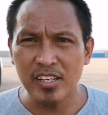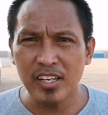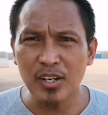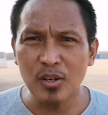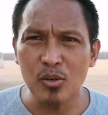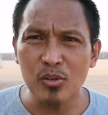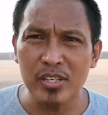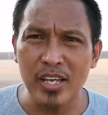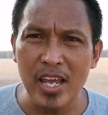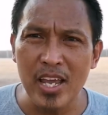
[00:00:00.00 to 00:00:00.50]

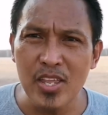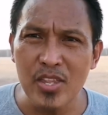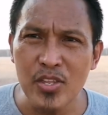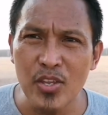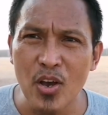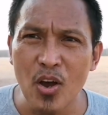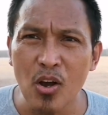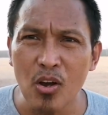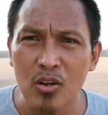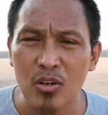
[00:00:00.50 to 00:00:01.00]
i-share ko sa
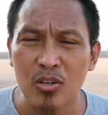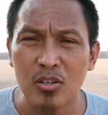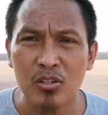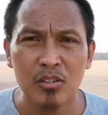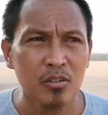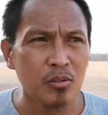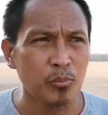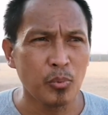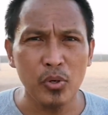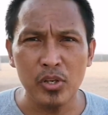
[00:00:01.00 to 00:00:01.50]
inyo,
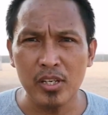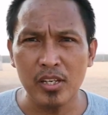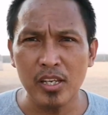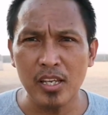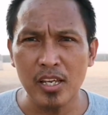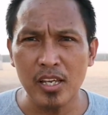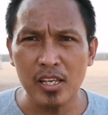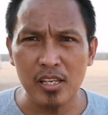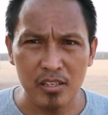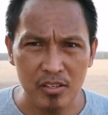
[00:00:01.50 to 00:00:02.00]

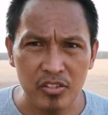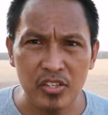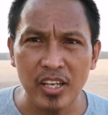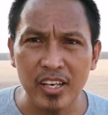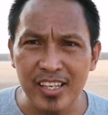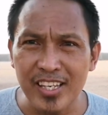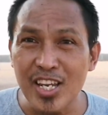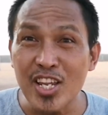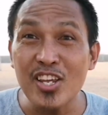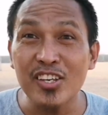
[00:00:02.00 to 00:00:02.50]
pwede
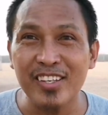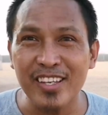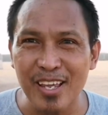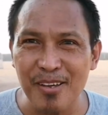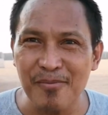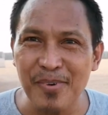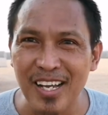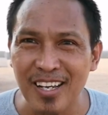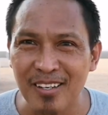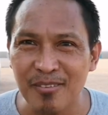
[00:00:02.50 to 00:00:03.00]
share din niyo
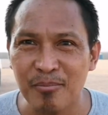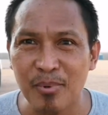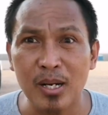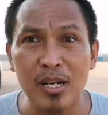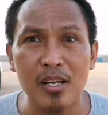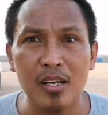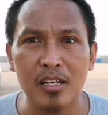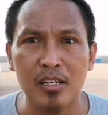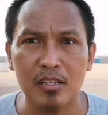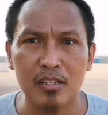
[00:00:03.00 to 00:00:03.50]
sa iba
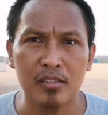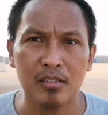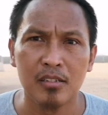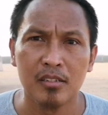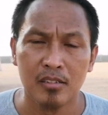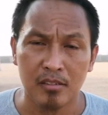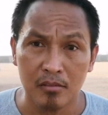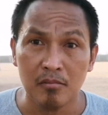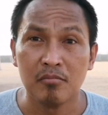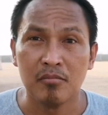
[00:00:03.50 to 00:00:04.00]
para
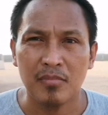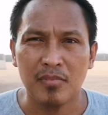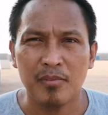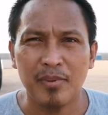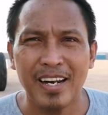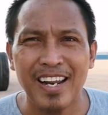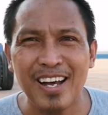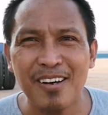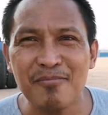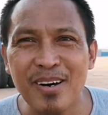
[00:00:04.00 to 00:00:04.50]

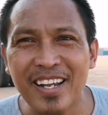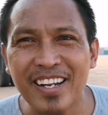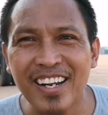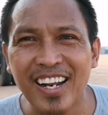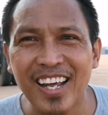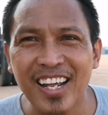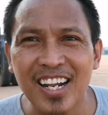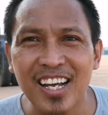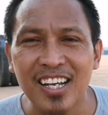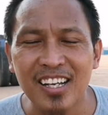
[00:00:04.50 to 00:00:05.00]
malaman
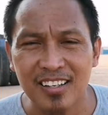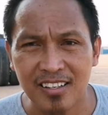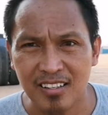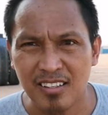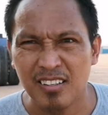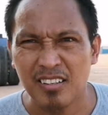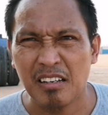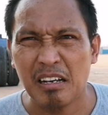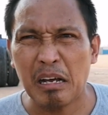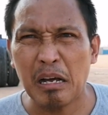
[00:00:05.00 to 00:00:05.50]
nila na
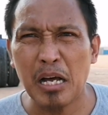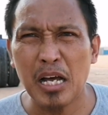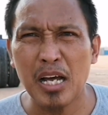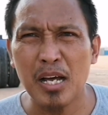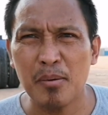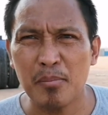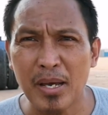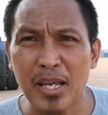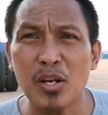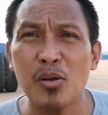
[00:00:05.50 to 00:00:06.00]

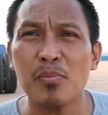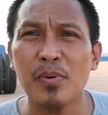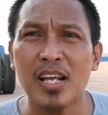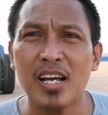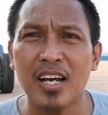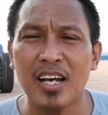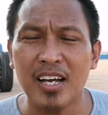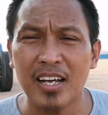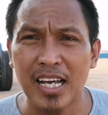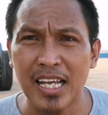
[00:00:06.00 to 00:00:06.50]
ah, mayroon
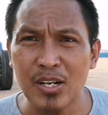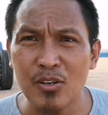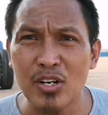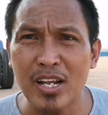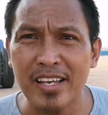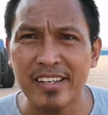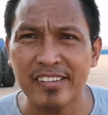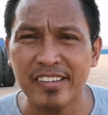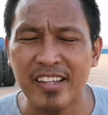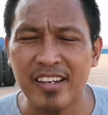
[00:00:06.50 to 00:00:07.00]
pala ah,
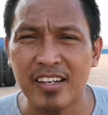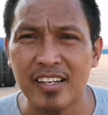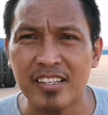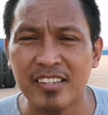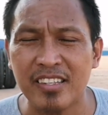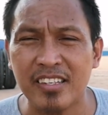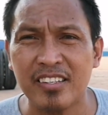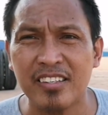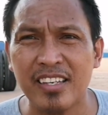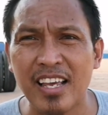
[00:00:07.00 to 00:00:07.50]
ganun na
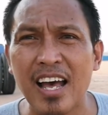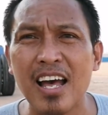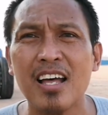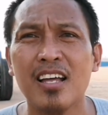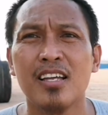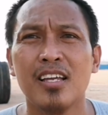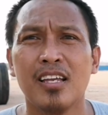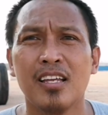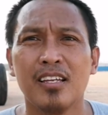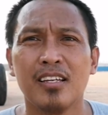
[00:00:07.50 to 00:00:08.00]

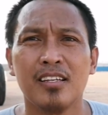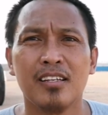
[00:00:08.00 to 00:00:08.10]
anesthesia